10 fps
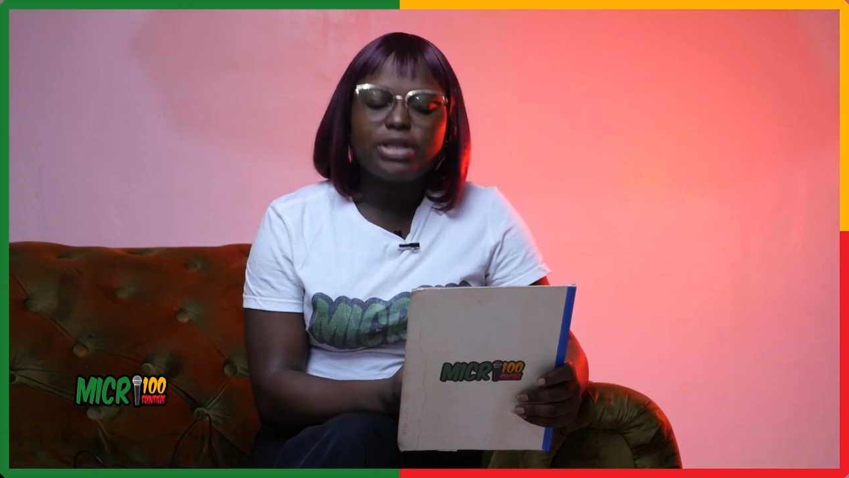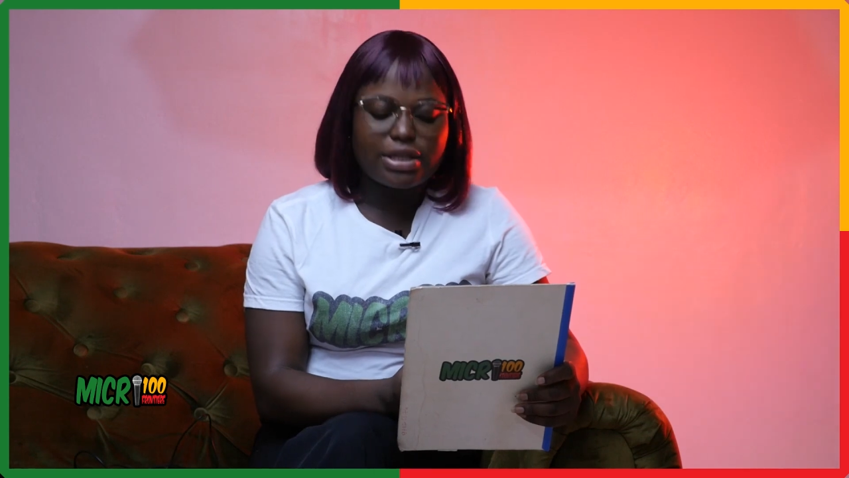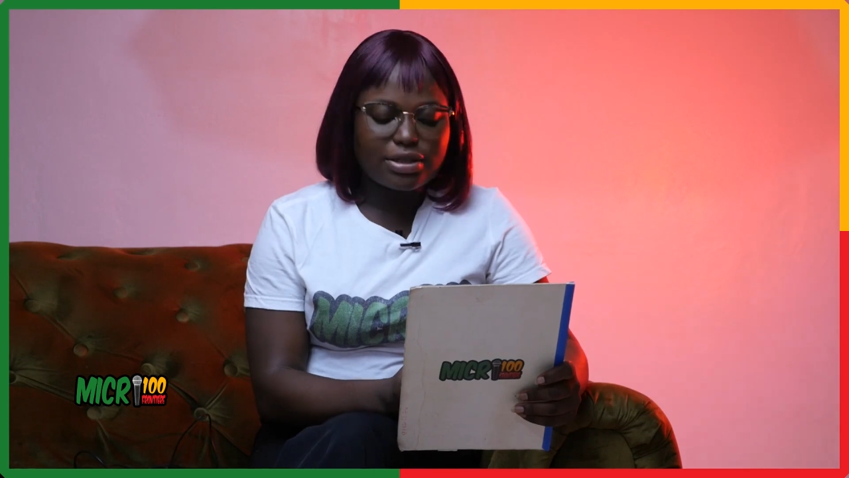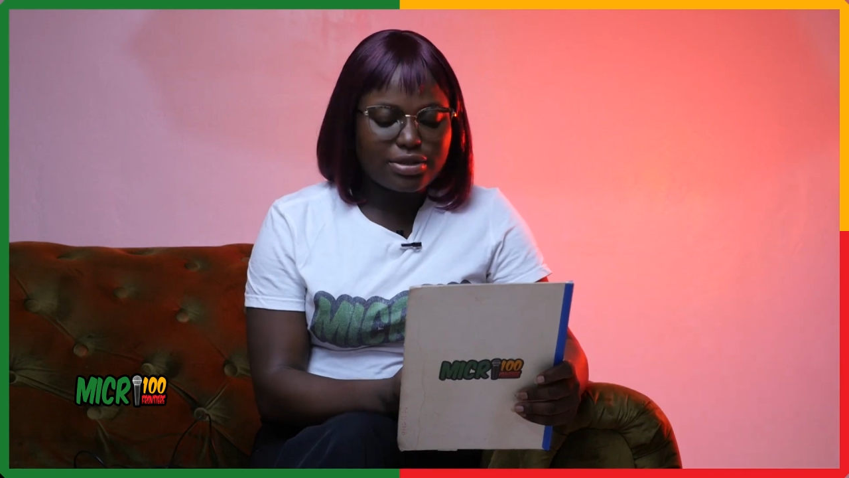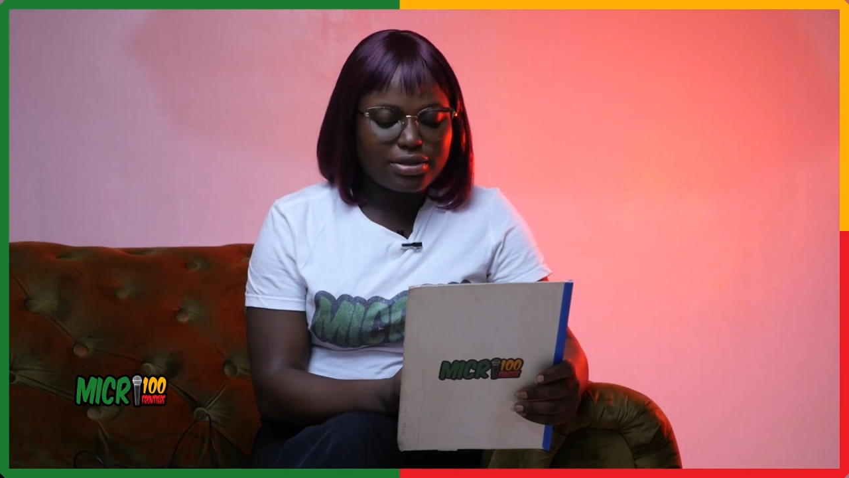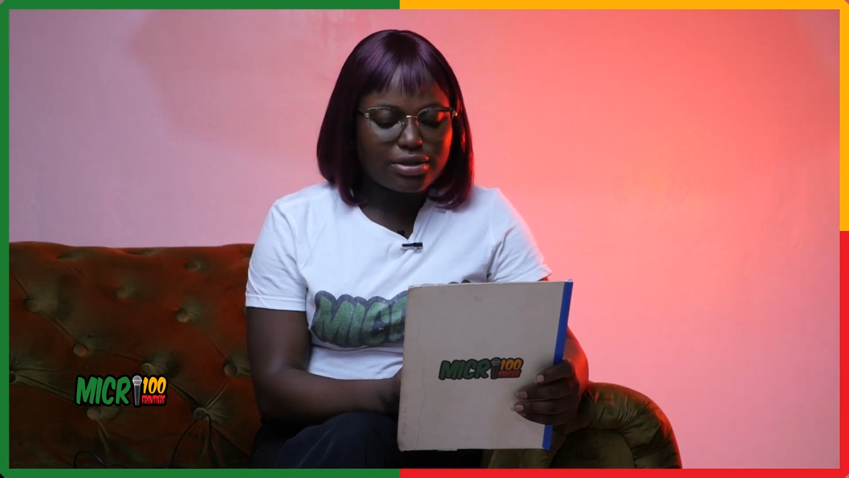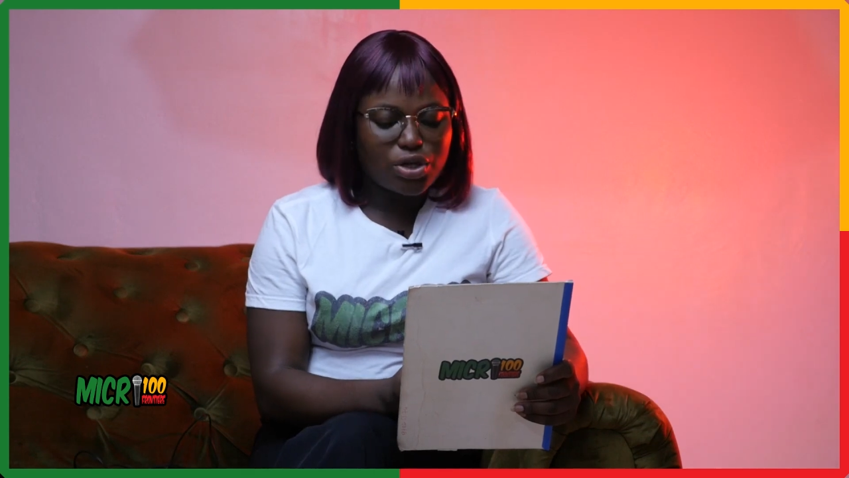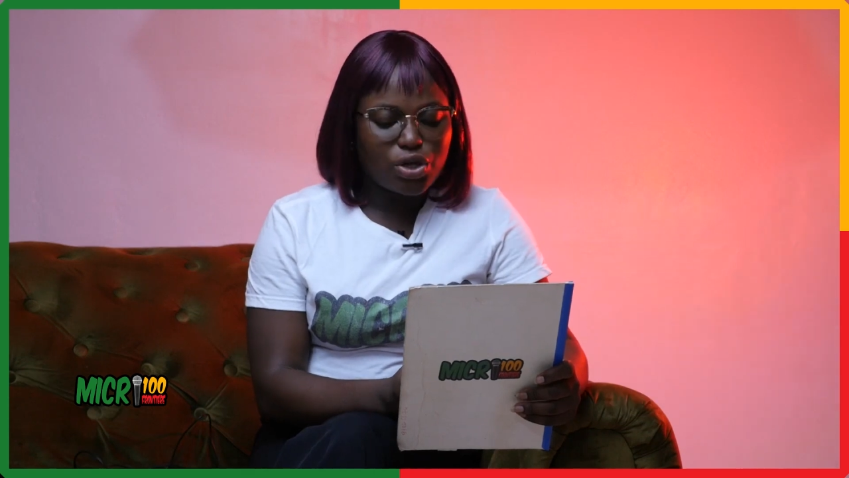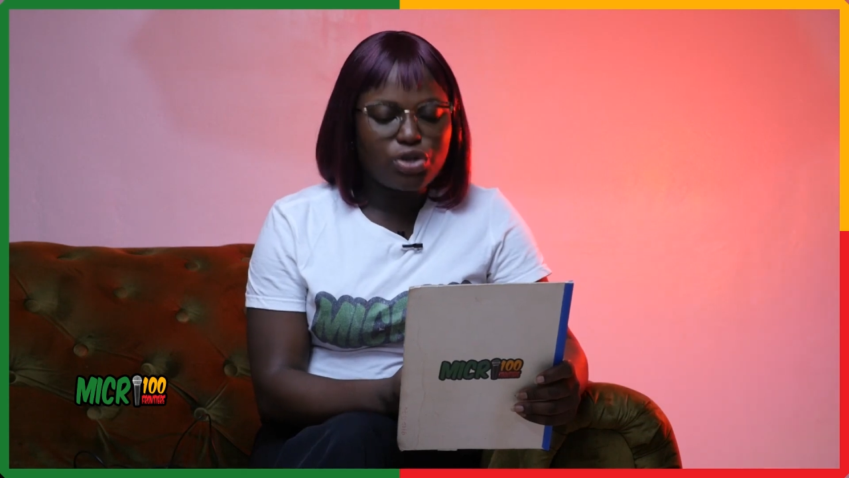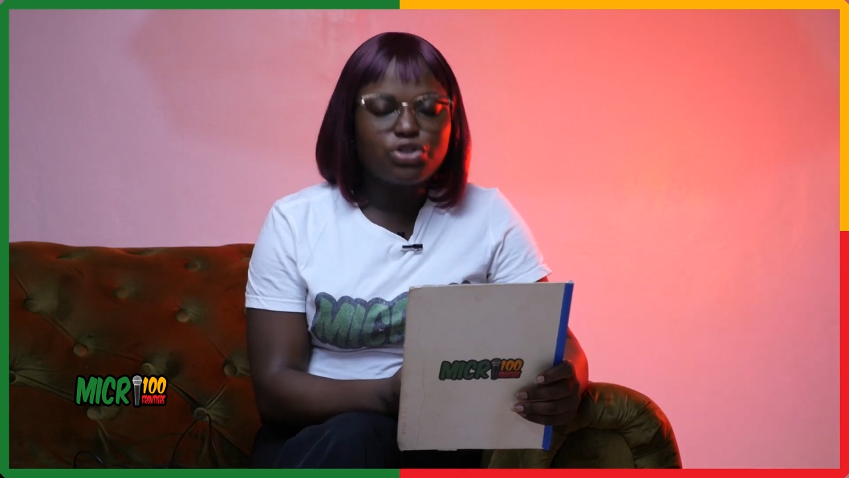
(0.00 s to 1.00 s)
Inks,
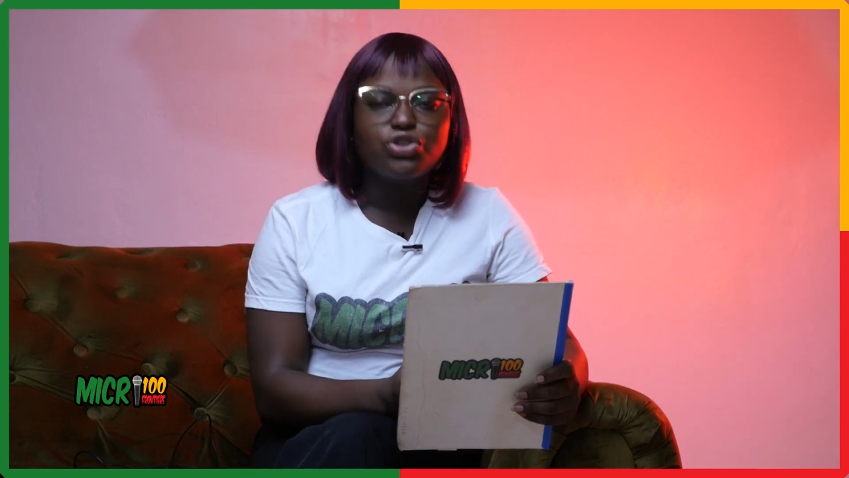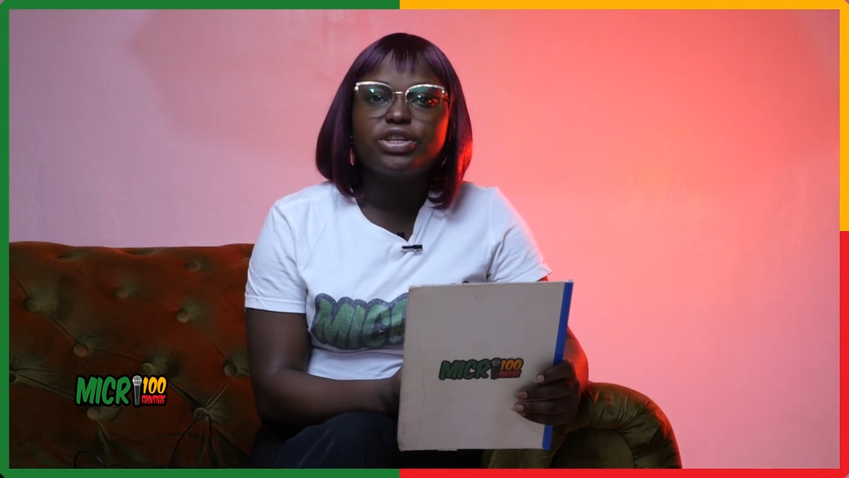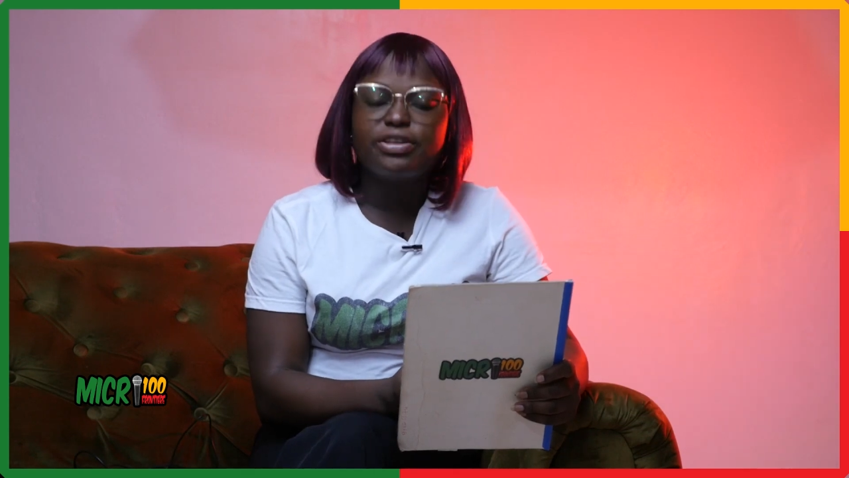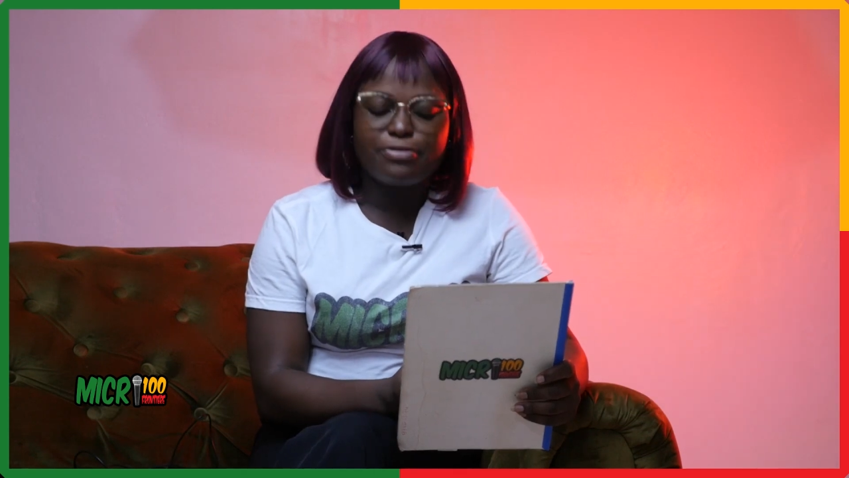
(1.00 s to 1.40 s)
un jeune